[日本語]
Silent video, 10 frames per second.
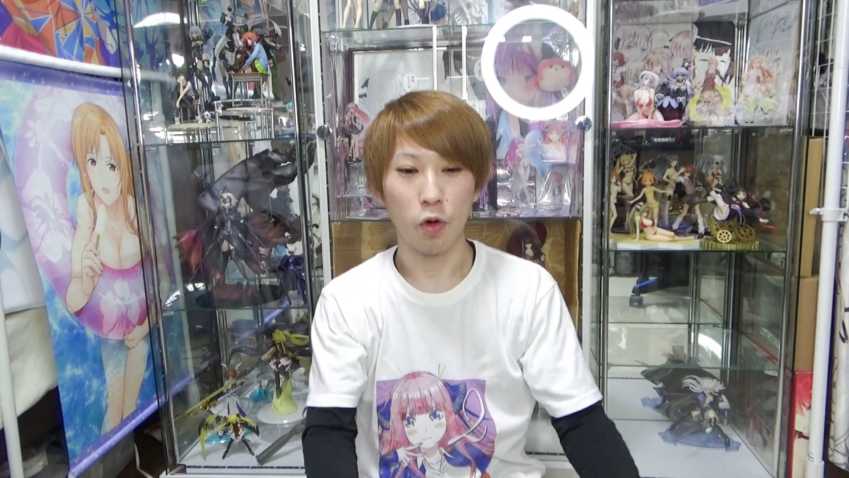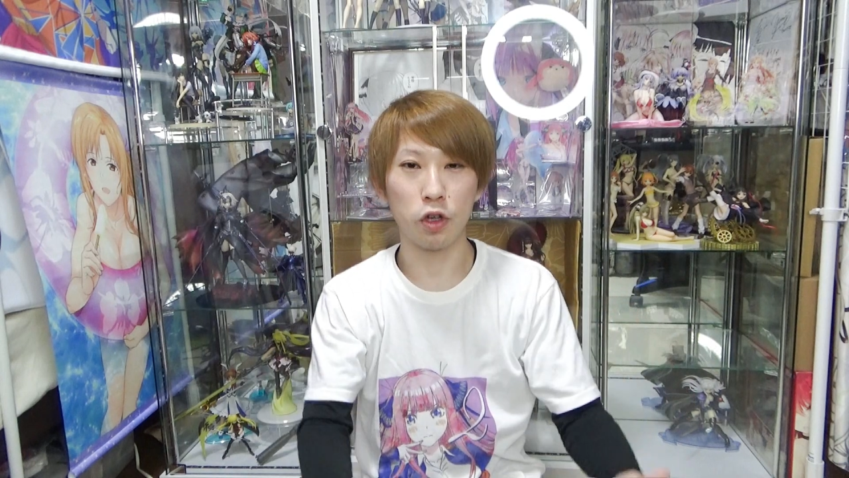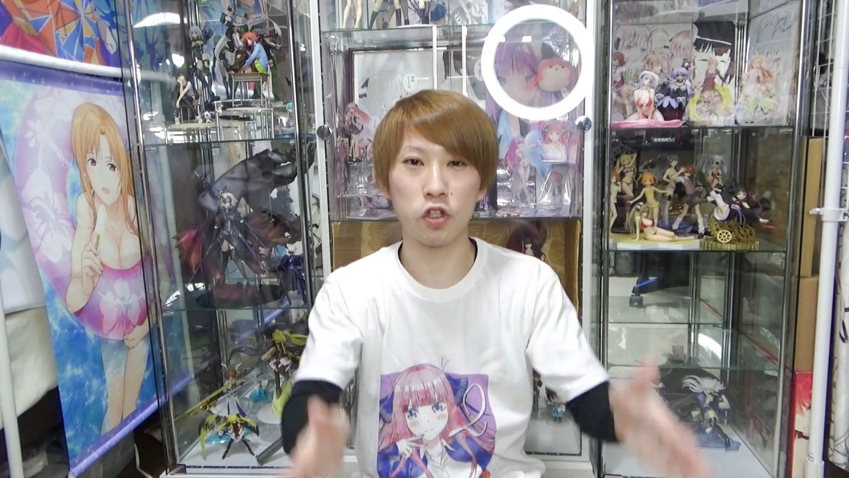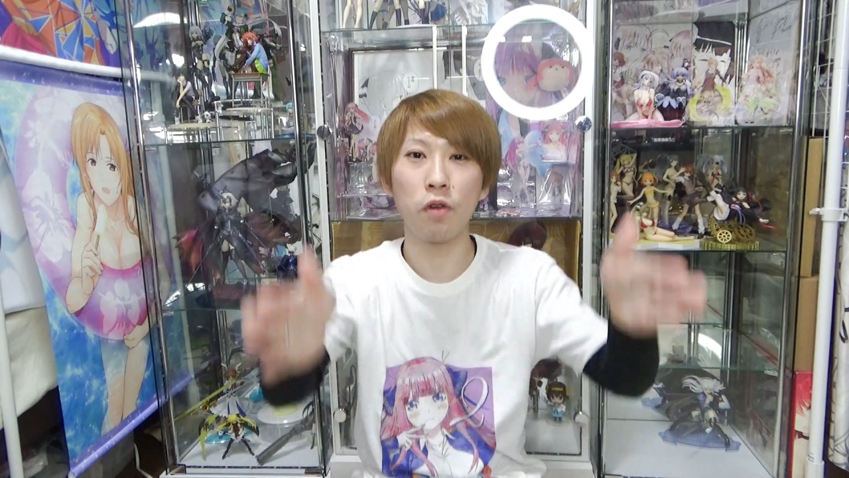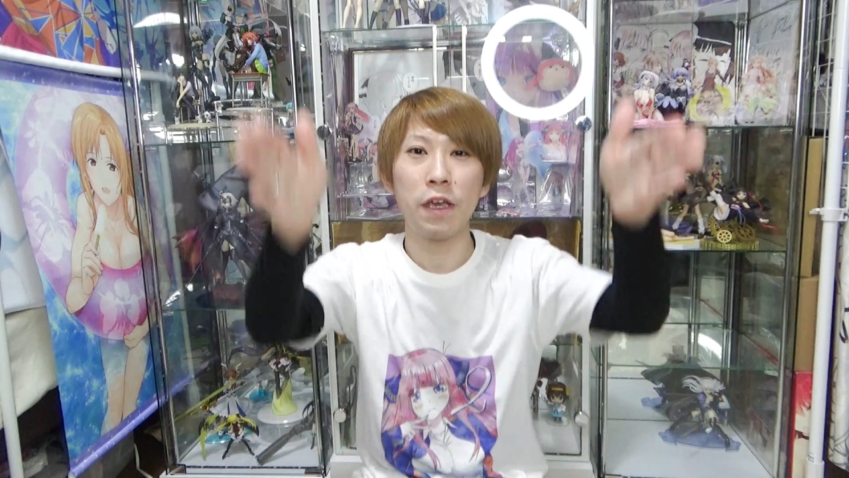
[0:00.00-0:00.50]

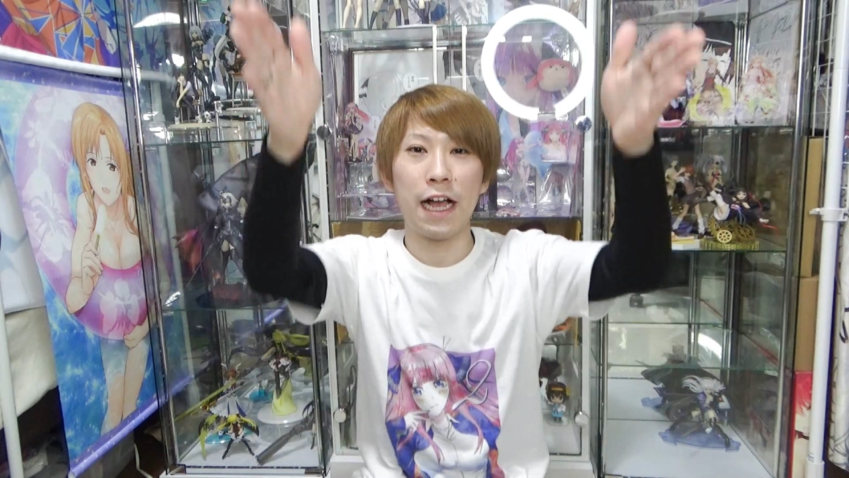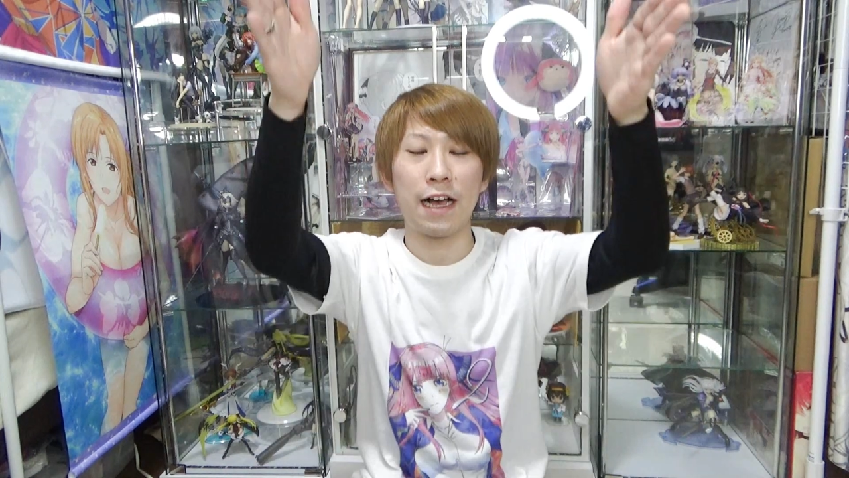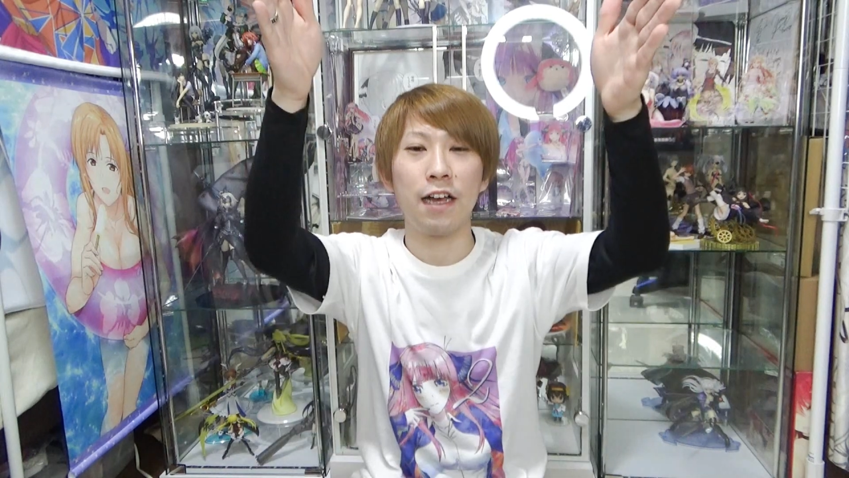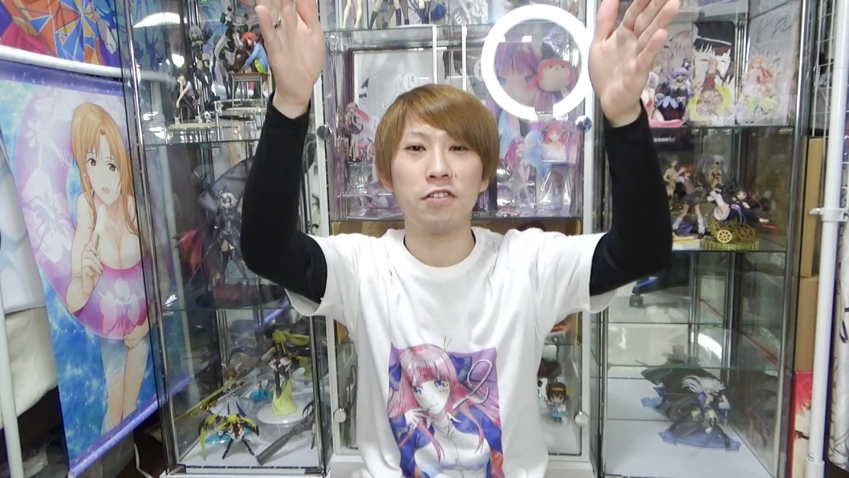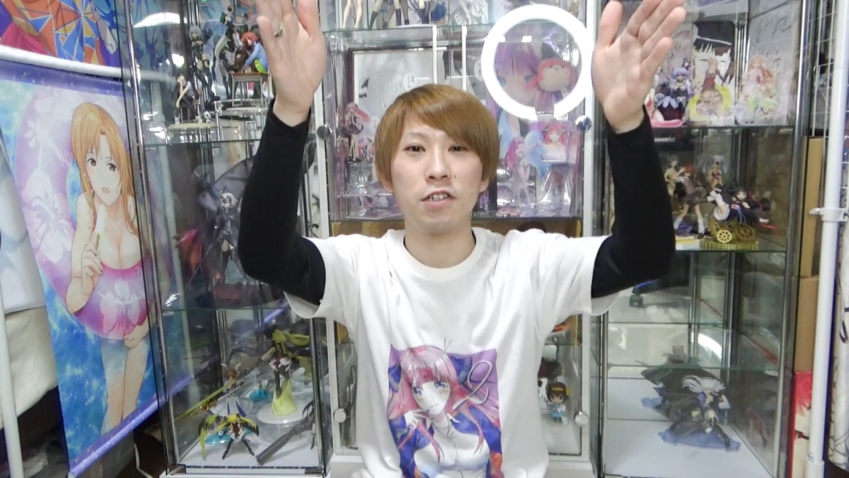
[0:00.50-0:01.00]
細身
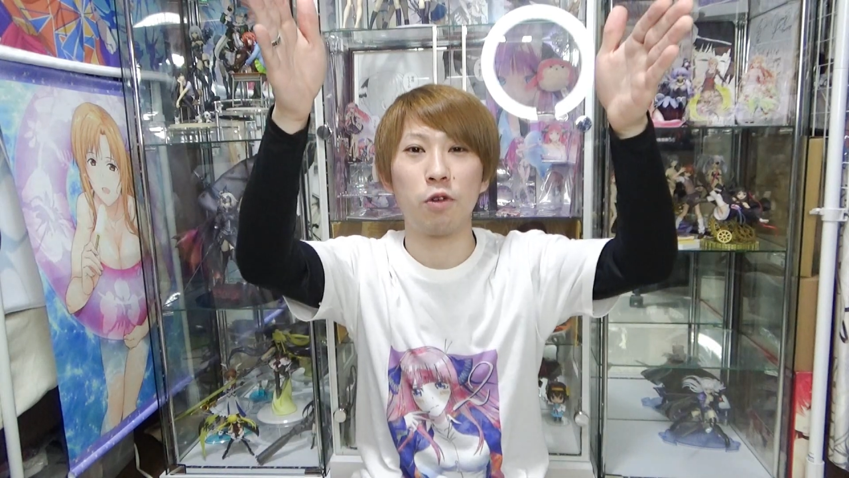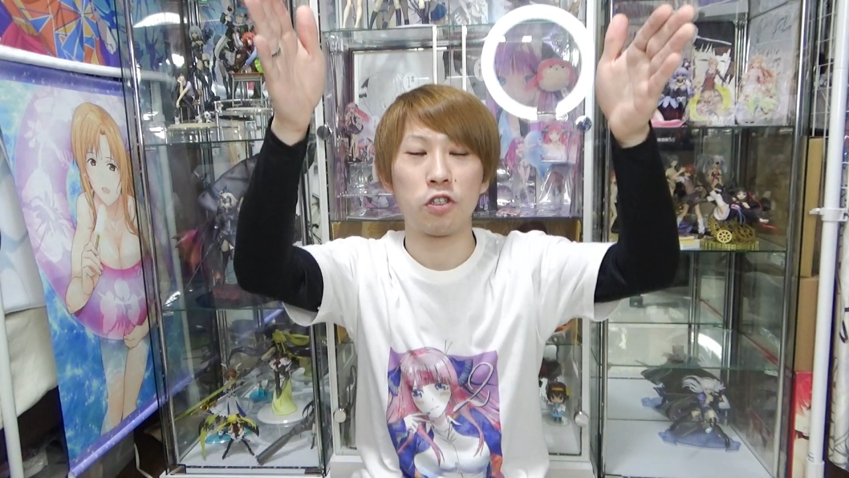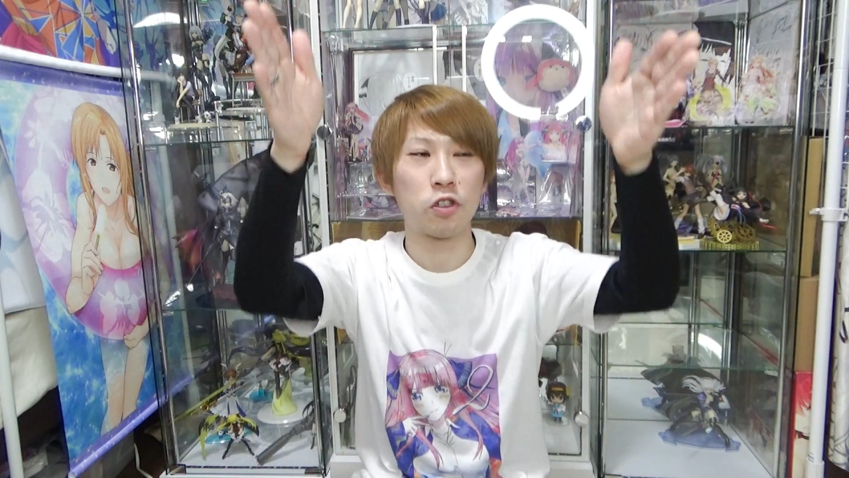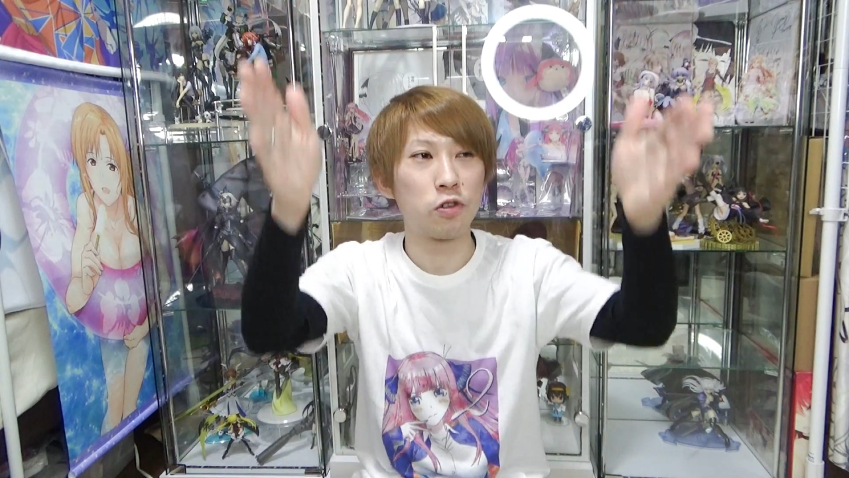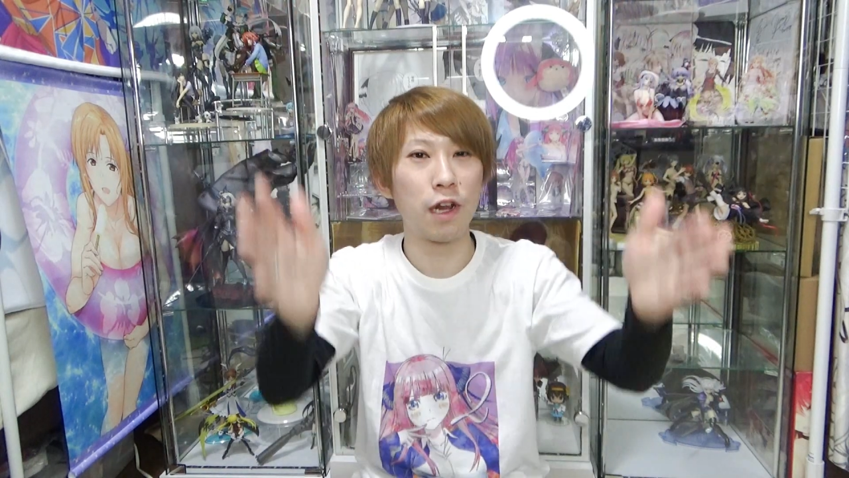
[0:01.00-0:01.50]
な感じ
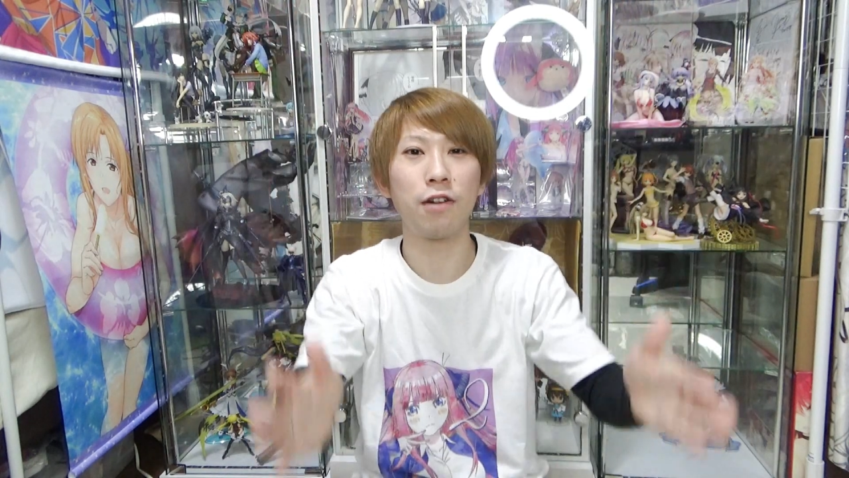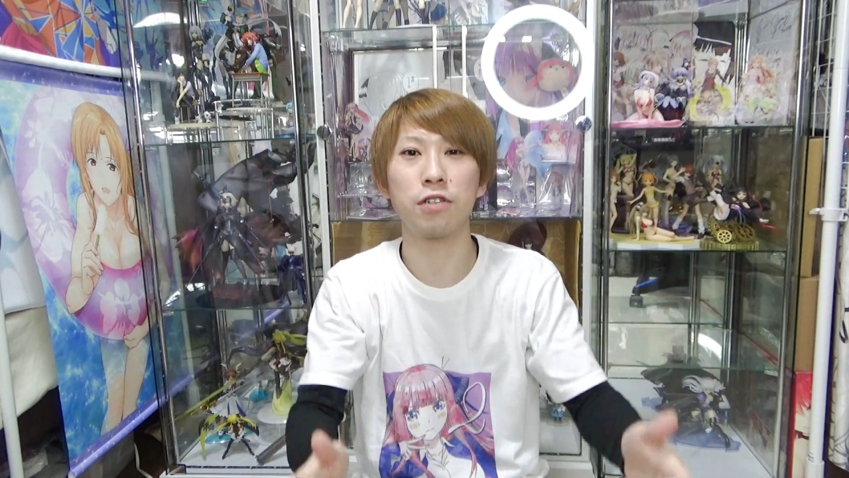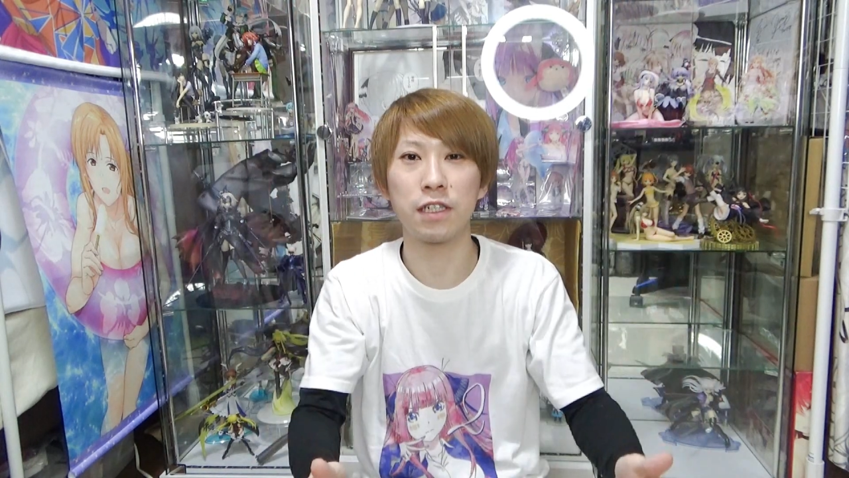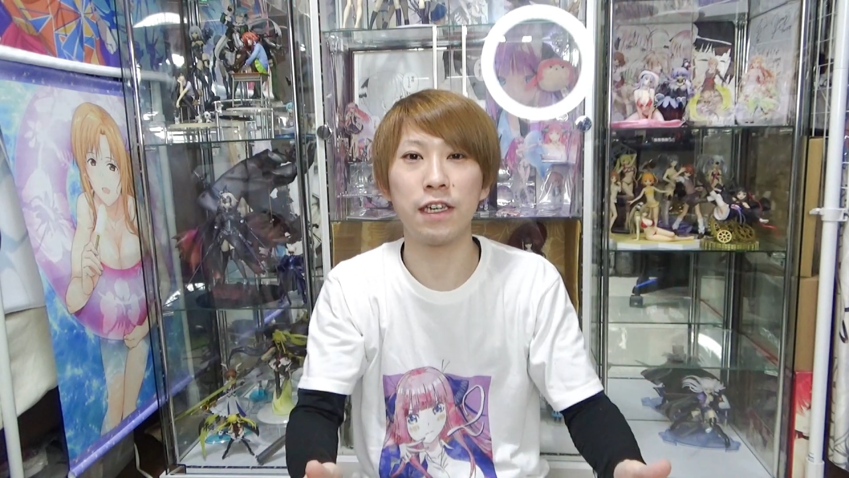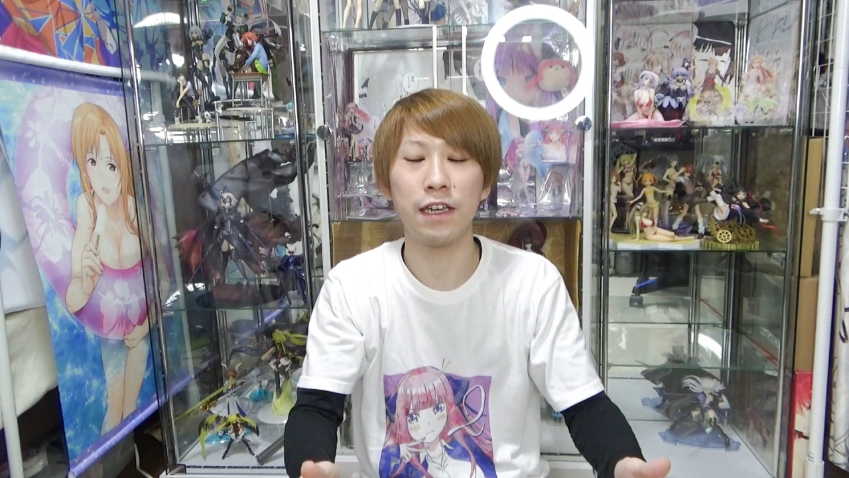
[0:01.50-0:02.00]
も作れ
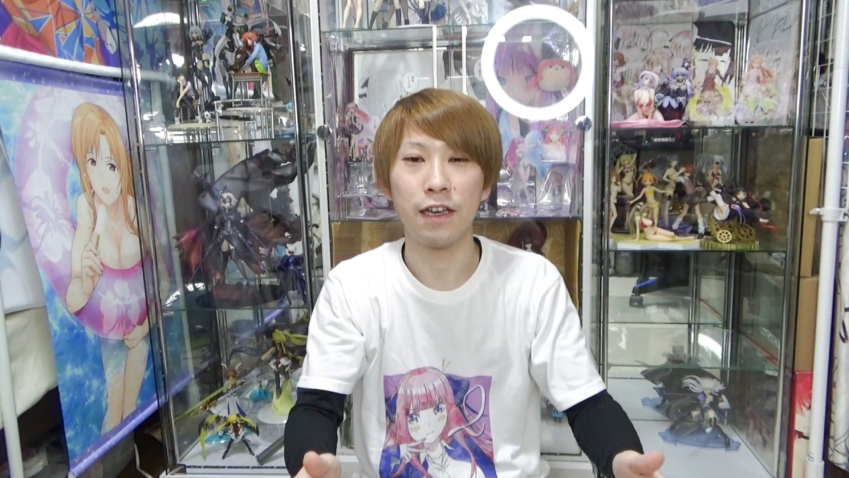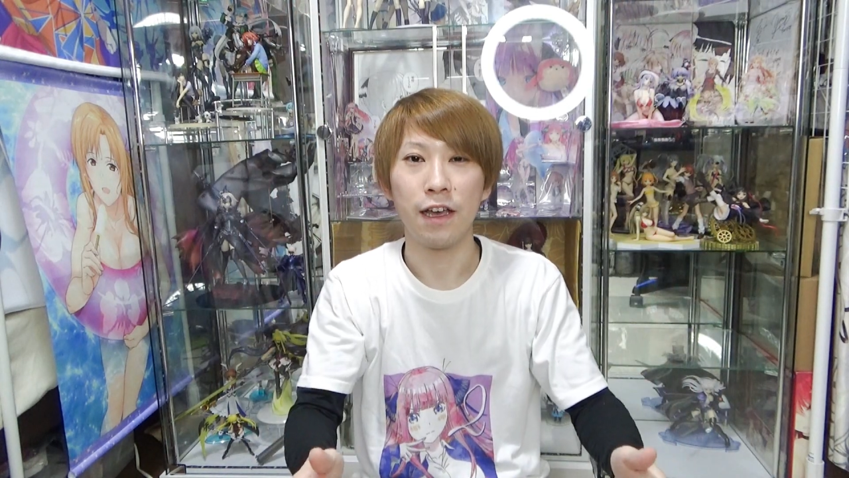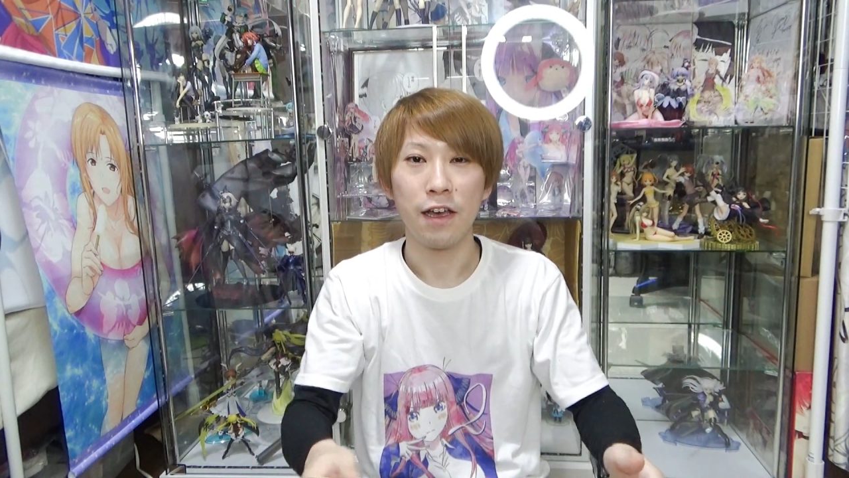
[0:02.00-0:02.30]
るし